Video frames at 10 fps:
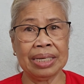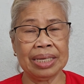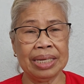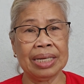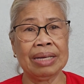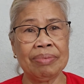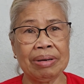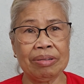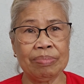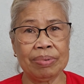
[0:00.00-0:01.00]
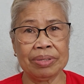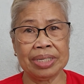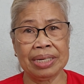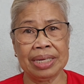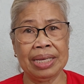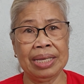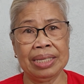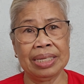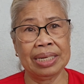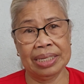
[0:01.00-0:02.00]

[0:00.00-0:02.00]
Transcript: ang ginagawa ko po dyan ay